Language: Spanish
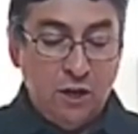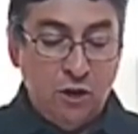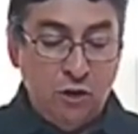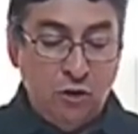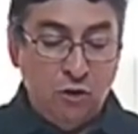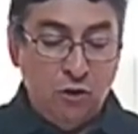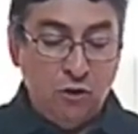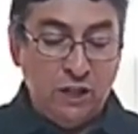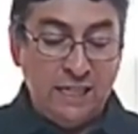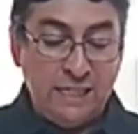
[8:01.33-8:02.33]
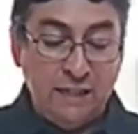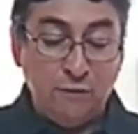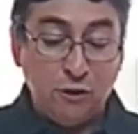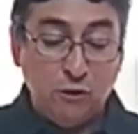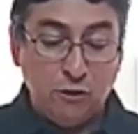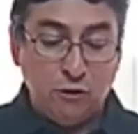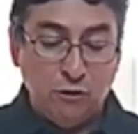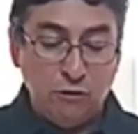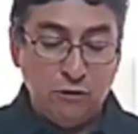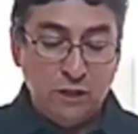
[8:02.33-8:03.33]
no decid
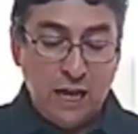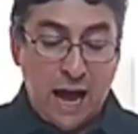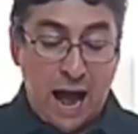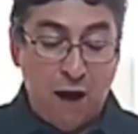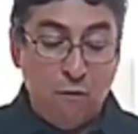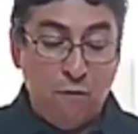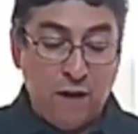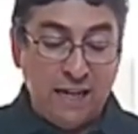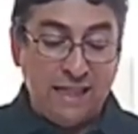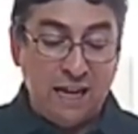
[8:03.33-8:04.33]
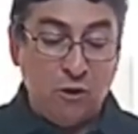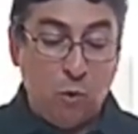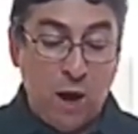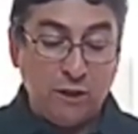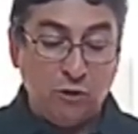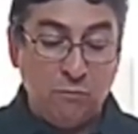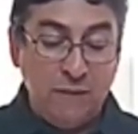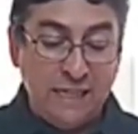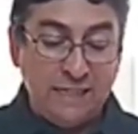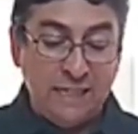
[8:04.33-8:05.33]
vosotros, aún faltan cuatro
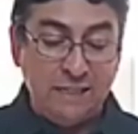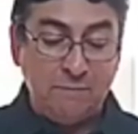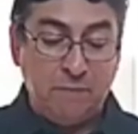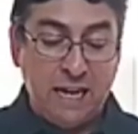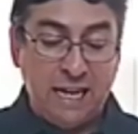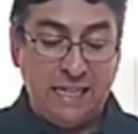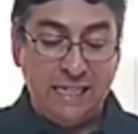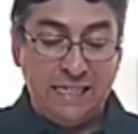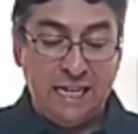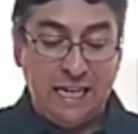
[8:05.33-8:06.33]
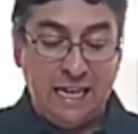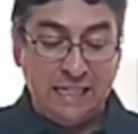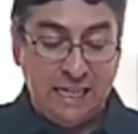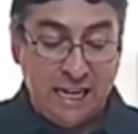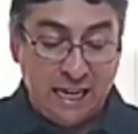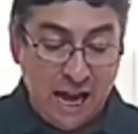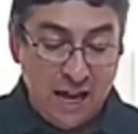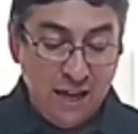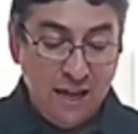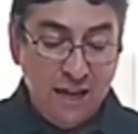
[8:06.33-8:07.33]
meses para que llegue la
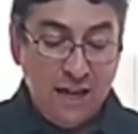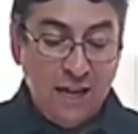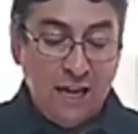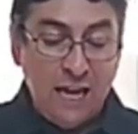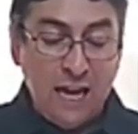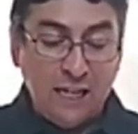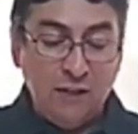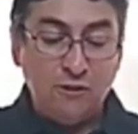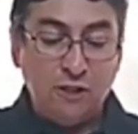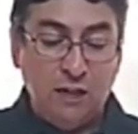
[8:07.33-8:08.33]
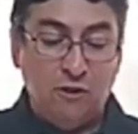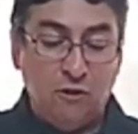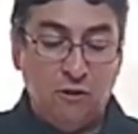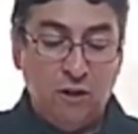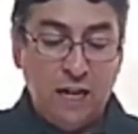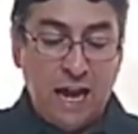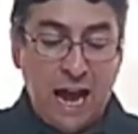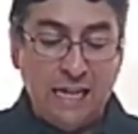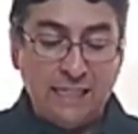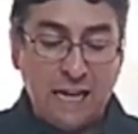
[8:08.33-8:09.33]
siega. Y aquí os digo,
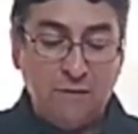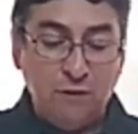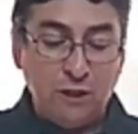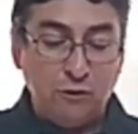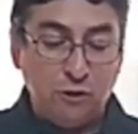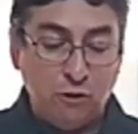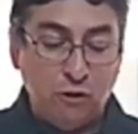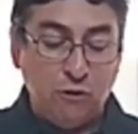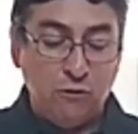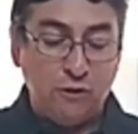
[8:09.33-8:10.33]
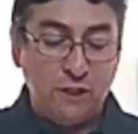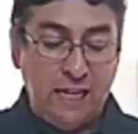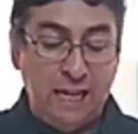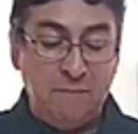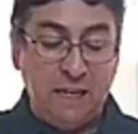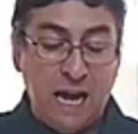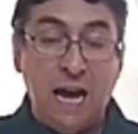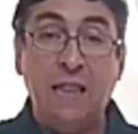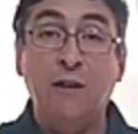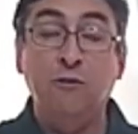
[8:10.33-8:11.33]
alzad vuestros ojos y
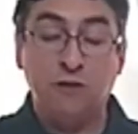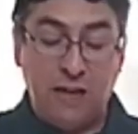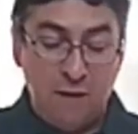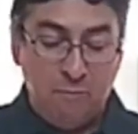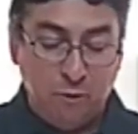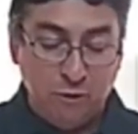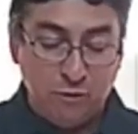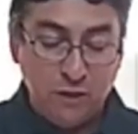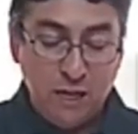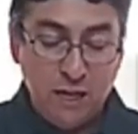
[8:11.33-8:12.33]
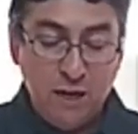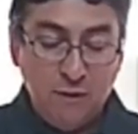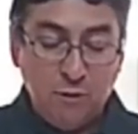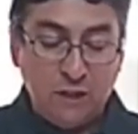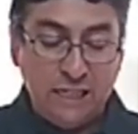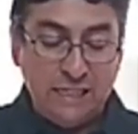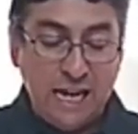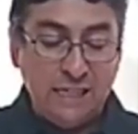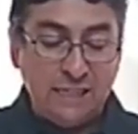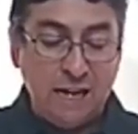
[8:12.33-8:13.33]
mirad los campos, porque
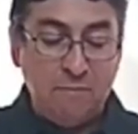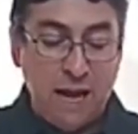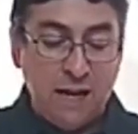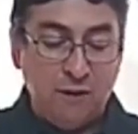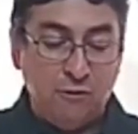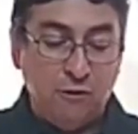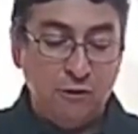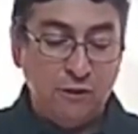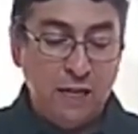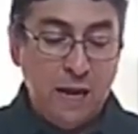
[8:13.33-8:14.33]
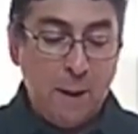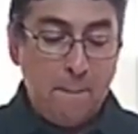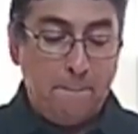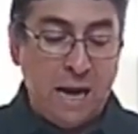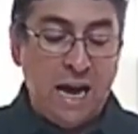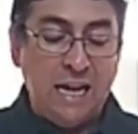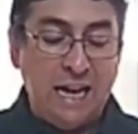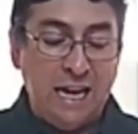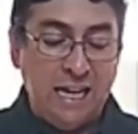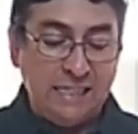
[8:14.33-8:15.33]
ya están blancos
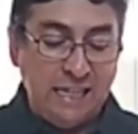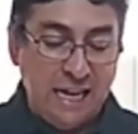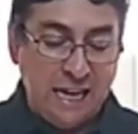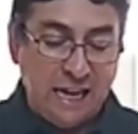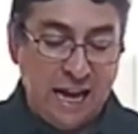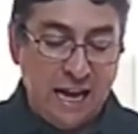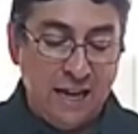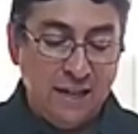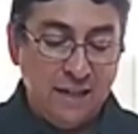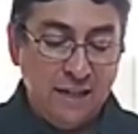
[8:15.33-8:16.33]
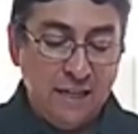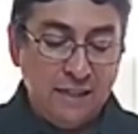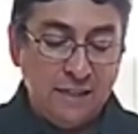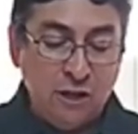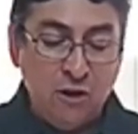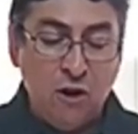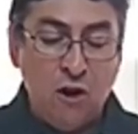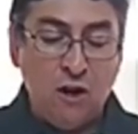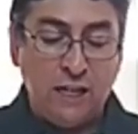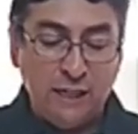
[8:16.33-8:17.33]
para la siega.
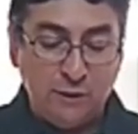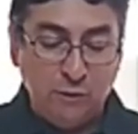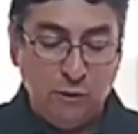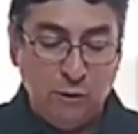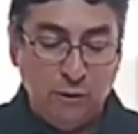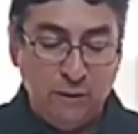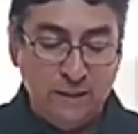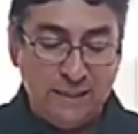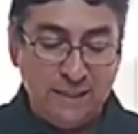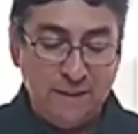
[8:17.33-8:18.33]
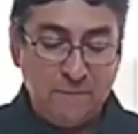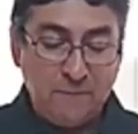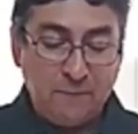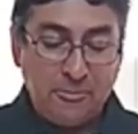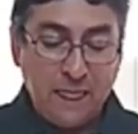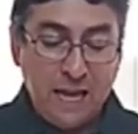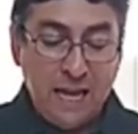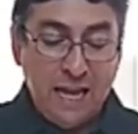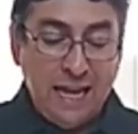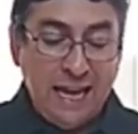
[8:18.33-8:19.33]
Señor Jesús,
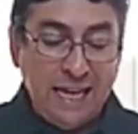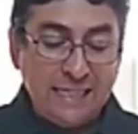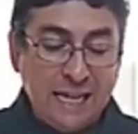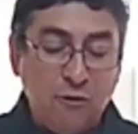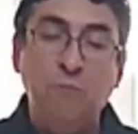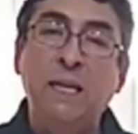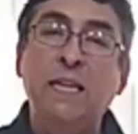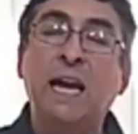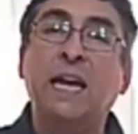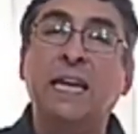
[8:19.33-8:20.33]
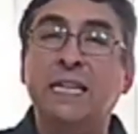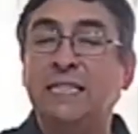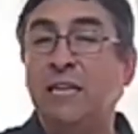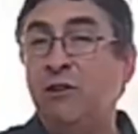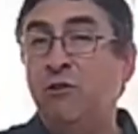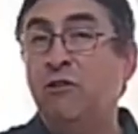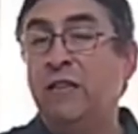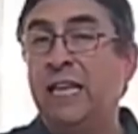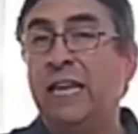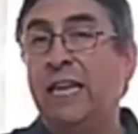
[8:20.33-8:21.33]
esa comida que el
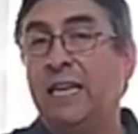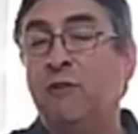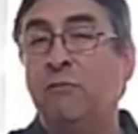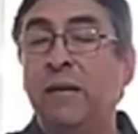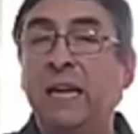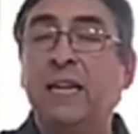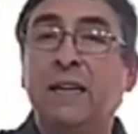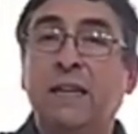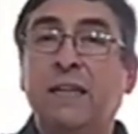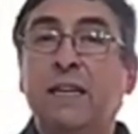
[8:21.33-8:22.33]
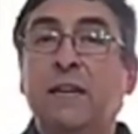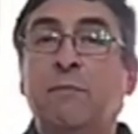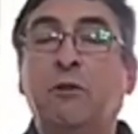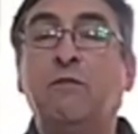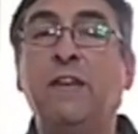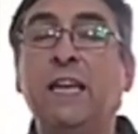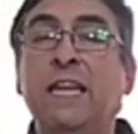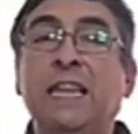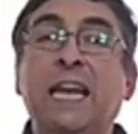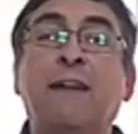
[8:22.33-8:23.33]
Señor tiene que comer
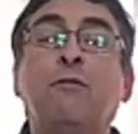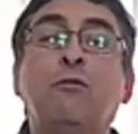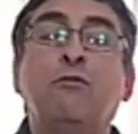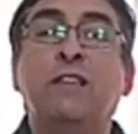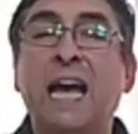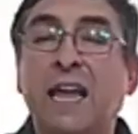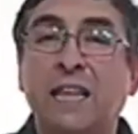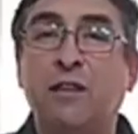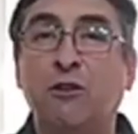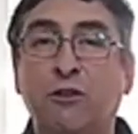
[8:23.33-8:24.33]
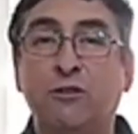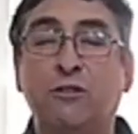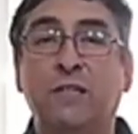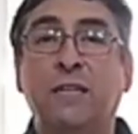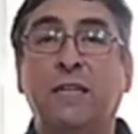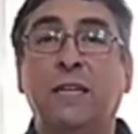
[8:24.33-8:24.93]
proviene de la voluntad de Dios.